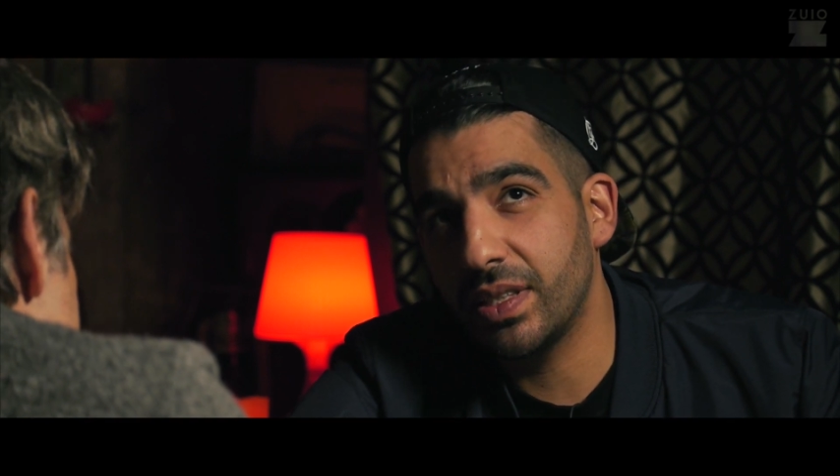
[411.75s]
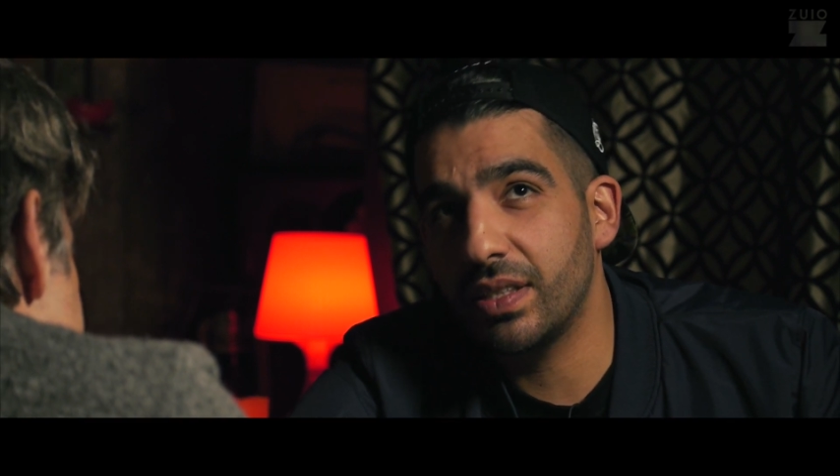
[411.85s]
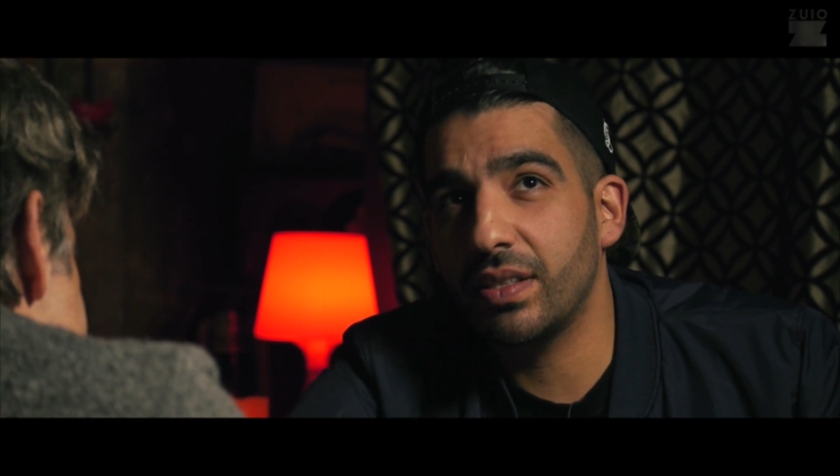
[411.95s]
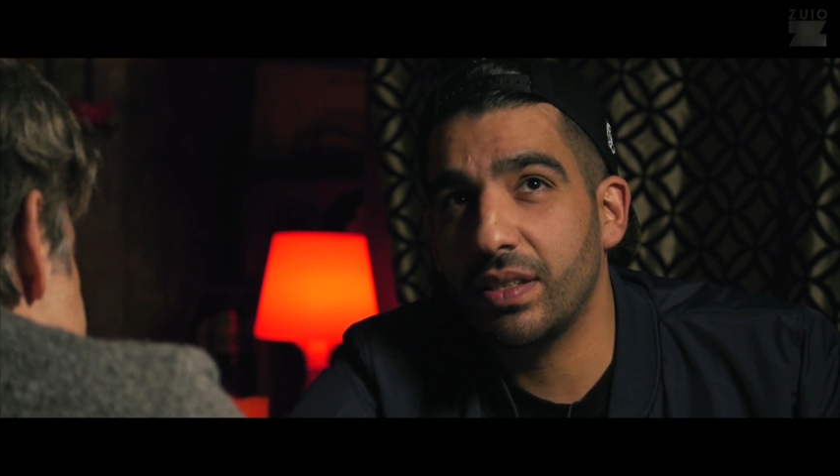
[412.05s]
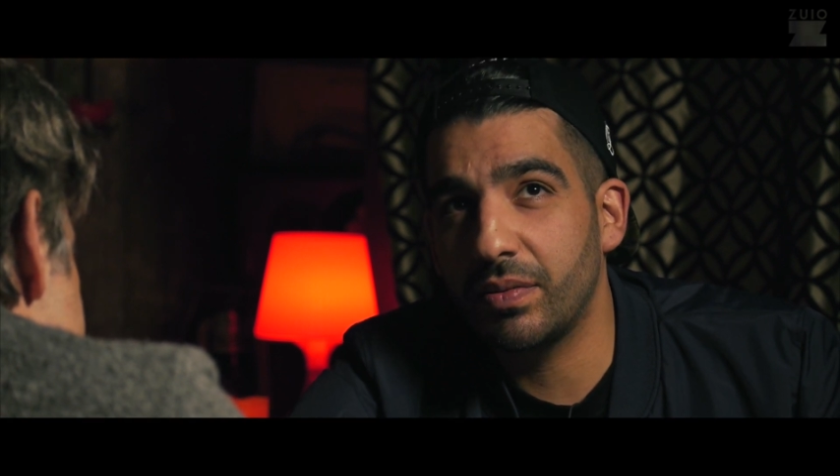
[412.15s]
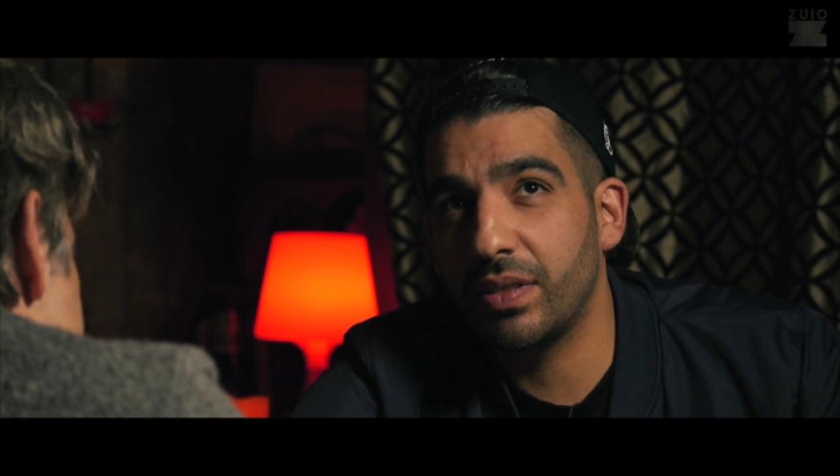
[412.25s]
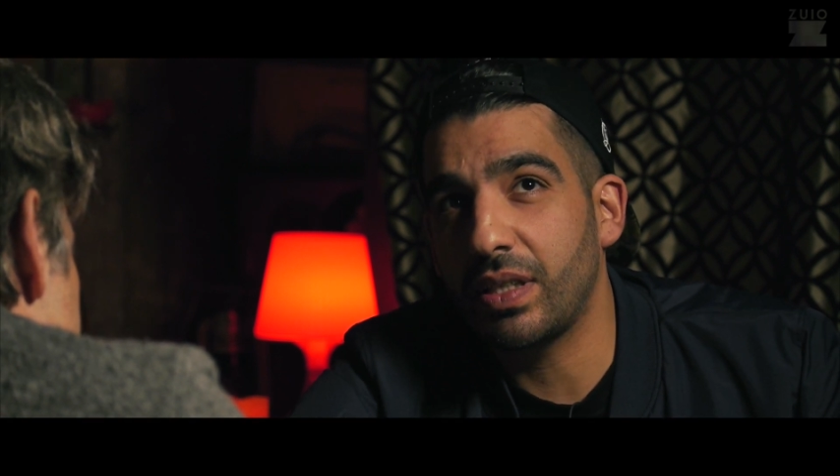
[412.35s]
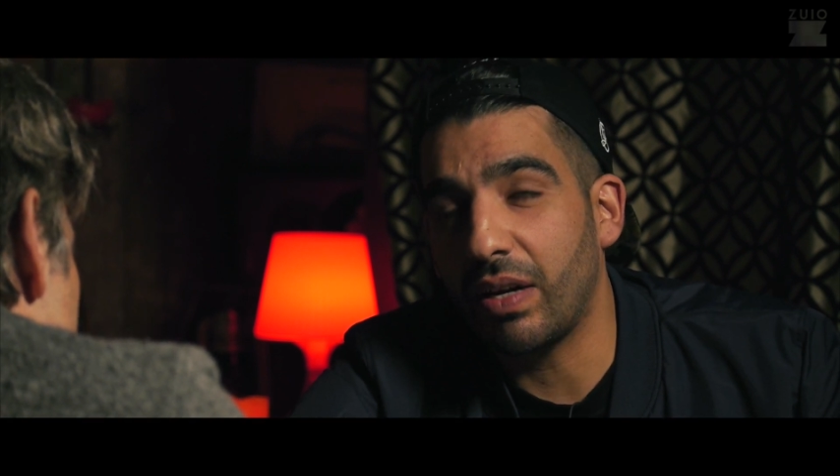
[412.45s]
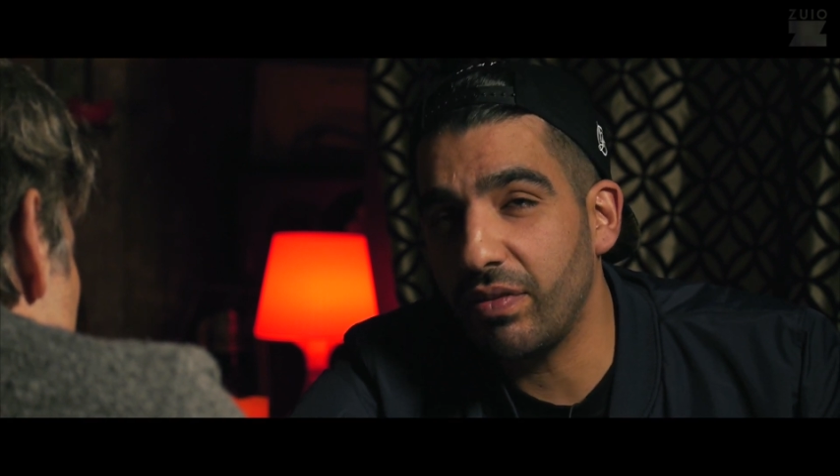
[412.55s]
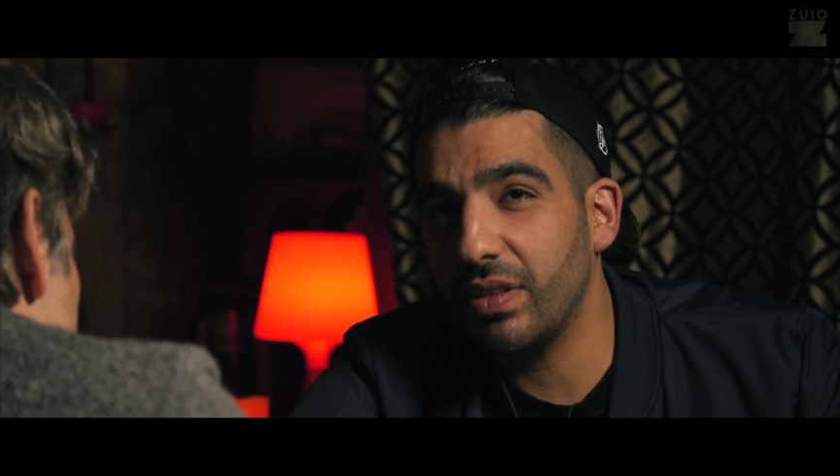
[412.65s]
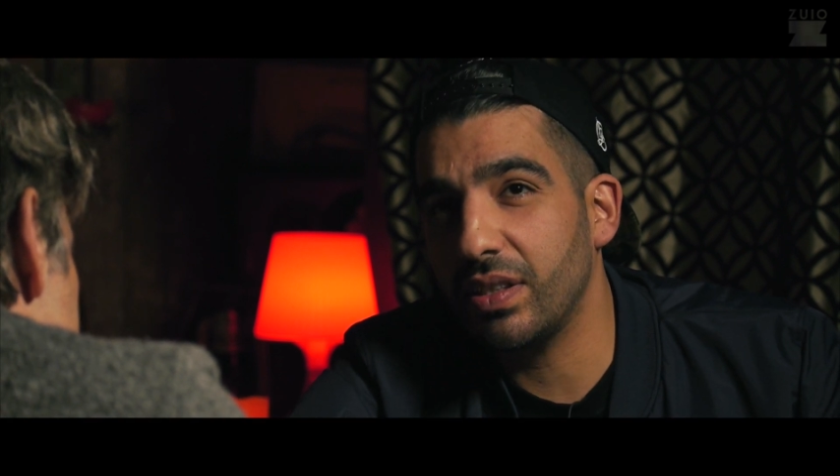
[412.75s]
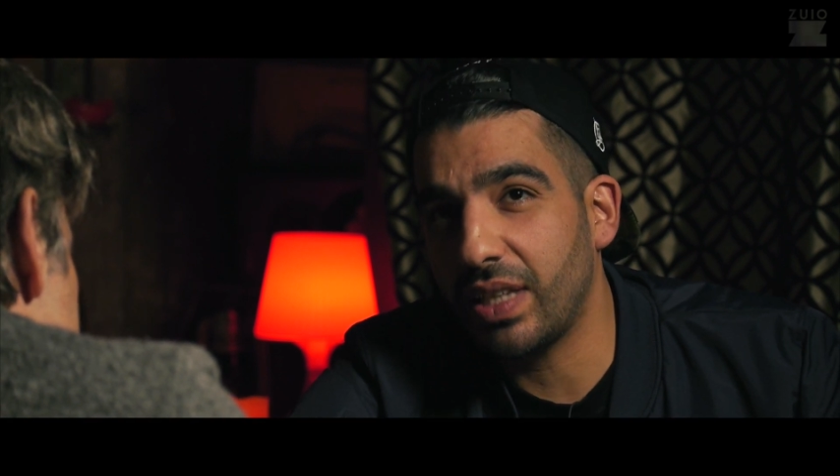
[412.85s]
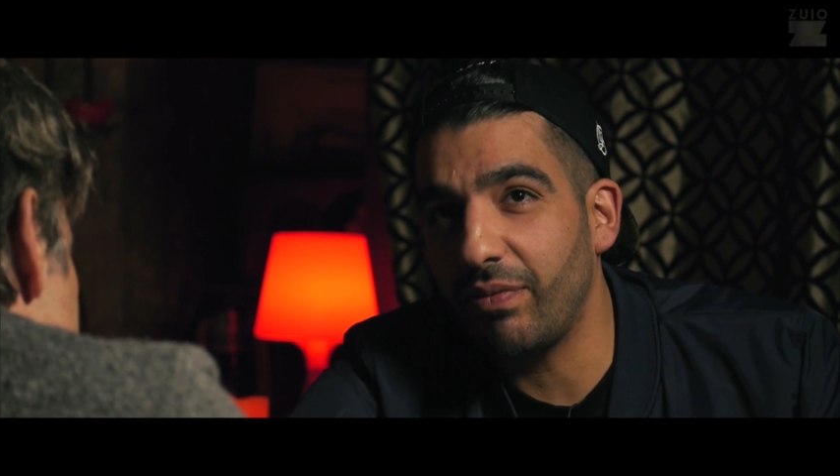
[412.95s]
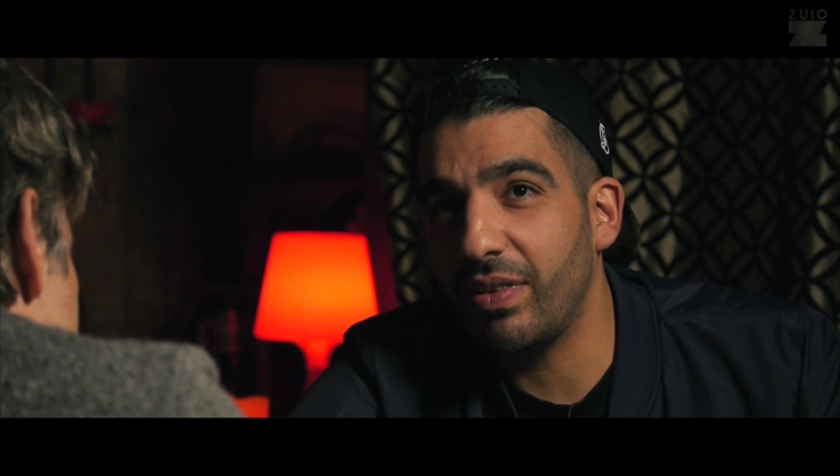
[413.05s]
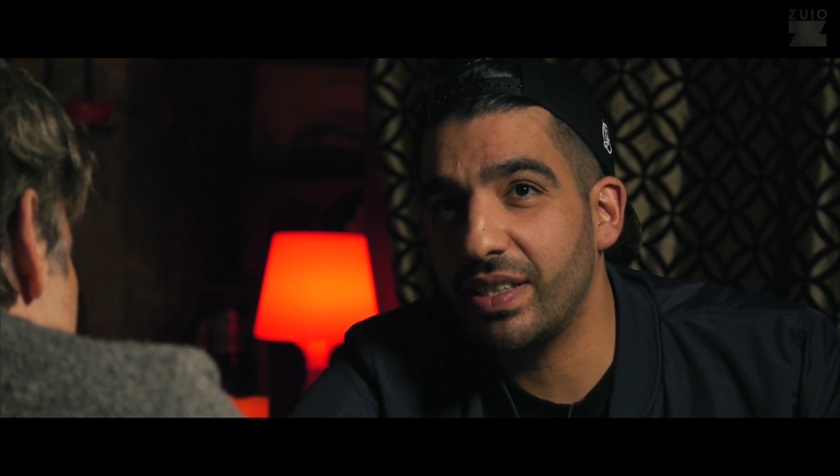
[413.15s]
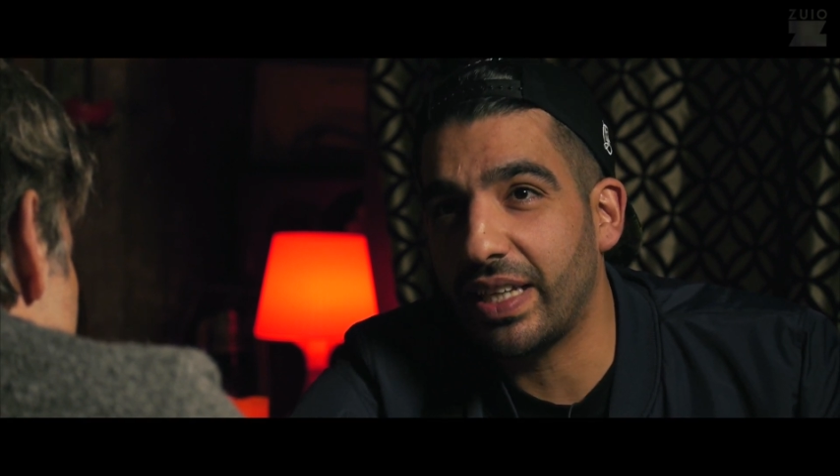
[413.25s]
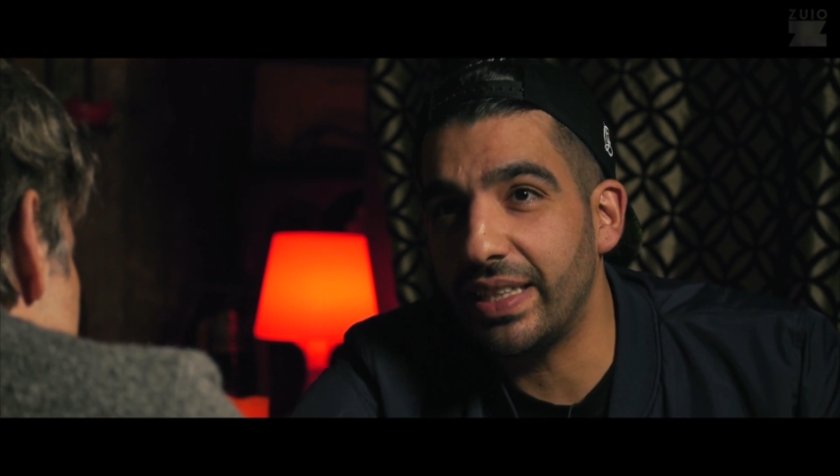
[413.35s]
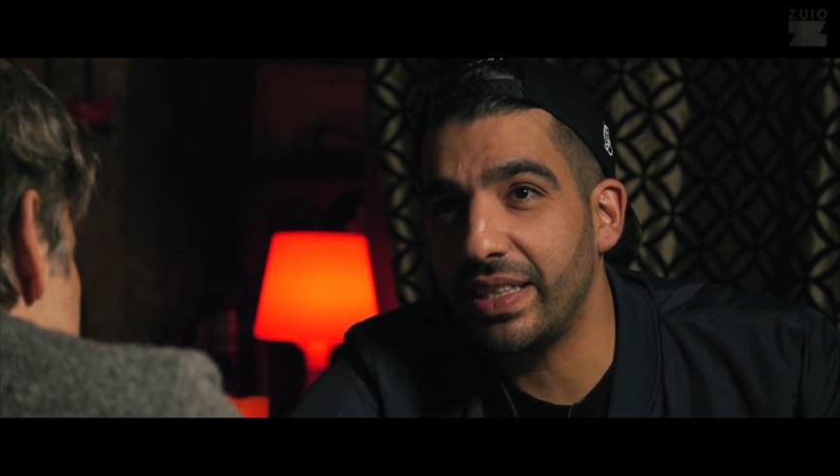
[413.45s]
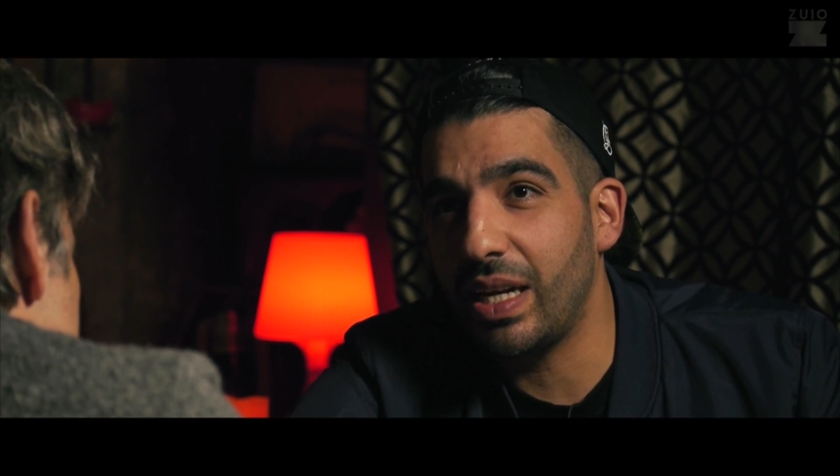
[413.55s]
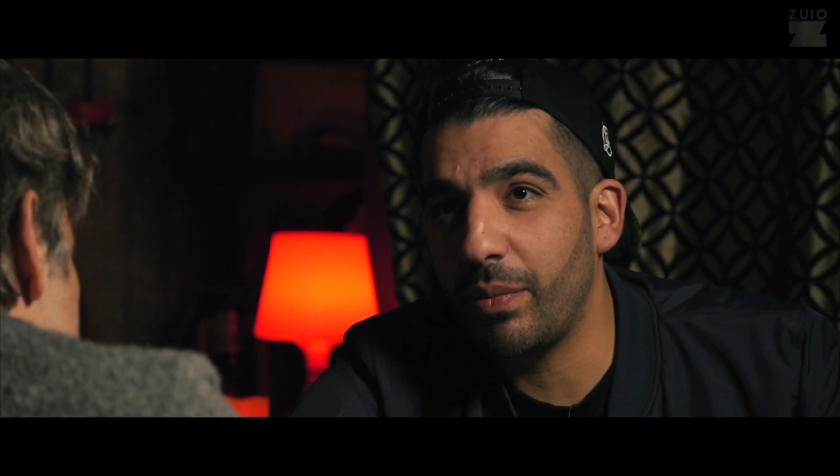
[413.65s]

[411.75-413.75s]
Es kann, kann was dran sein,